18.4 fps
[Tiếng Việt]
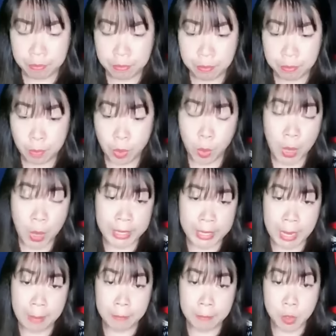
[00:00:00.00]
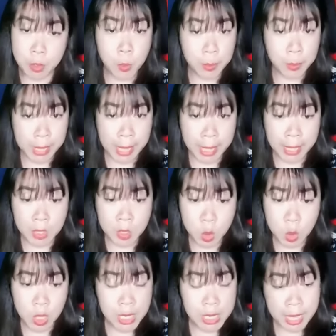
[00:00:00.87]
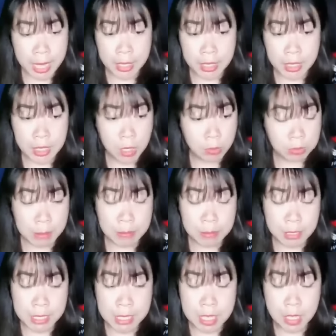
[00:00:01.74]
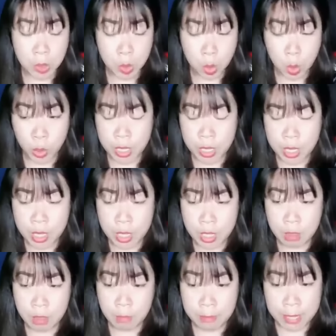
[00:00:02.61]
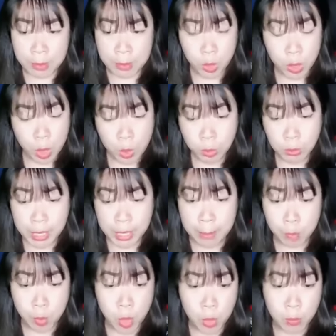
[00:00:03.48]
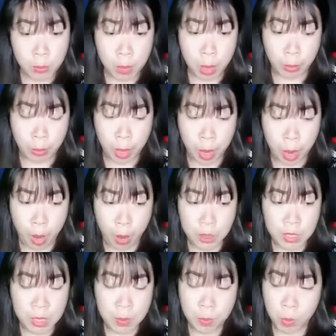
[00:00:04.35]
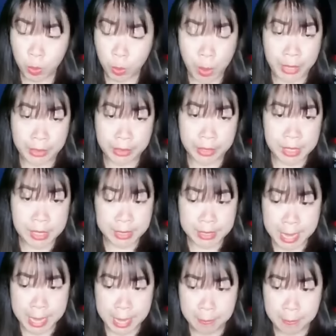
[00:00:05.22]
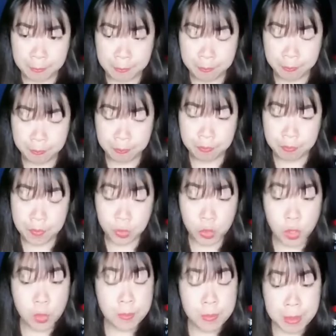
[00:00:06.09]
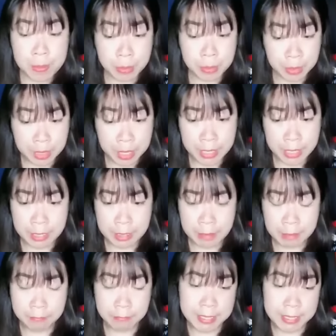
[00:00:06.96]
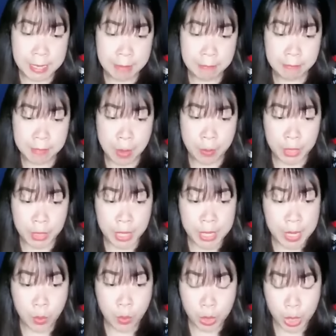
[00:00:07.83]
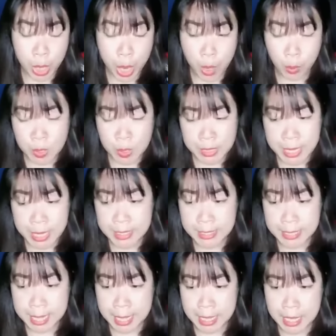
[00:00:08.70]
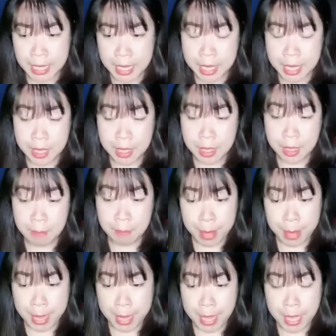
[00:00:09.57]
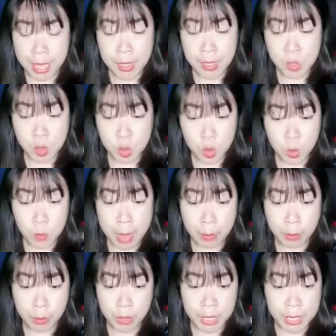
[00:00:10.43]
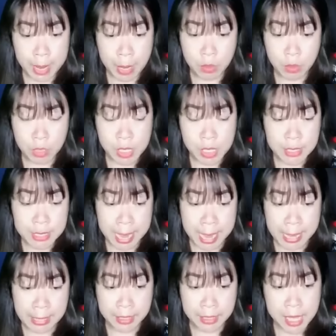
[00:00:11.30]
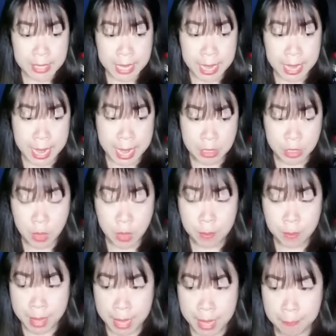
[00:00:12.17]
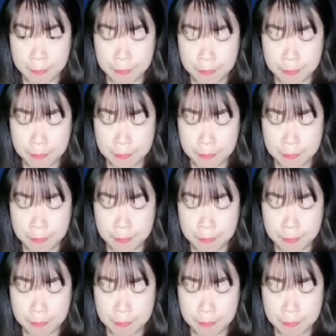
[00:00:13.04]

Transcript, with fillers: Một loại cảm xúc khác xuất hiện trong tâm trí tôi và tôi không thể buông bỏ nó trong một khoảng thời gian. Tôi mỉm cười và chạm vào cái đầu nhỏ của dai sai. Mẹ, chú bảo khi nào chơi chán thì trả lại cho mẹ.